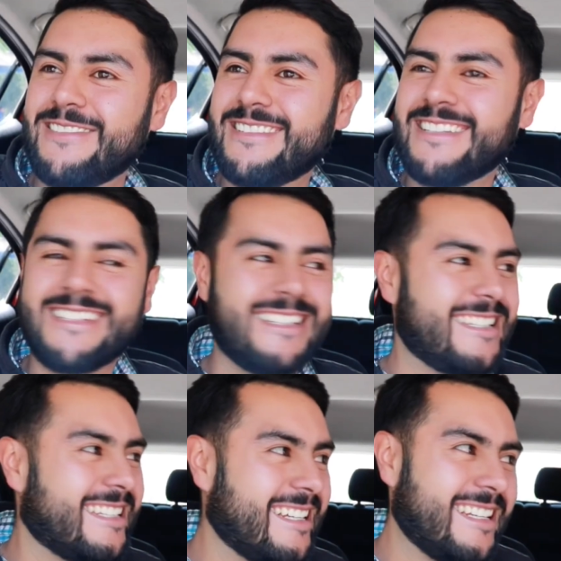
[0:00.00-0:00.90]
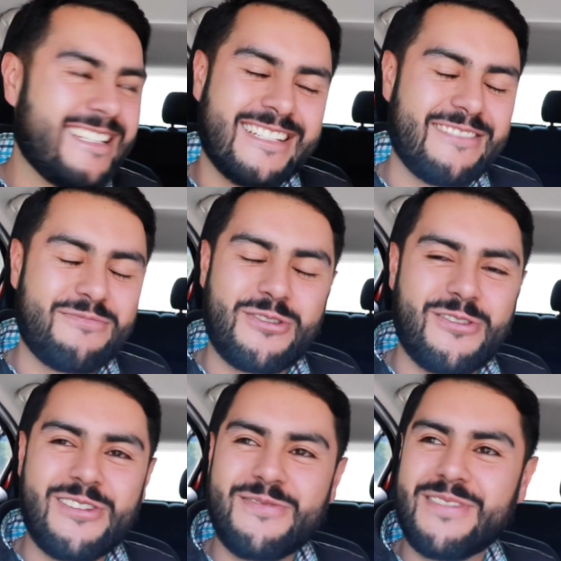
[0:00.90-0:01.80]
etiquetar, ¿no? Sin
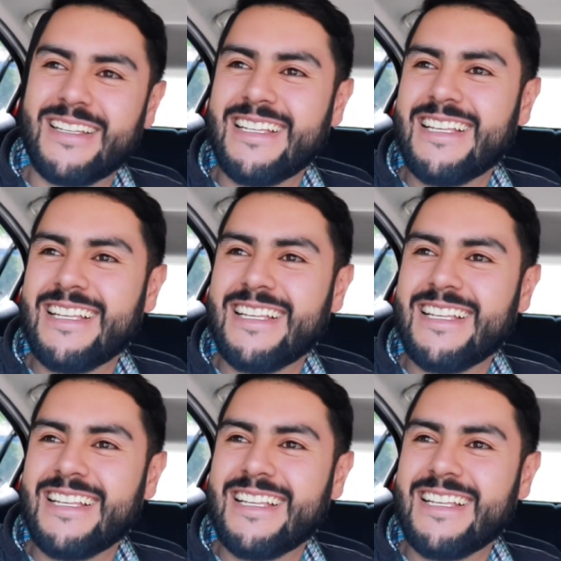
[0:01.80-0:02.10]
problema.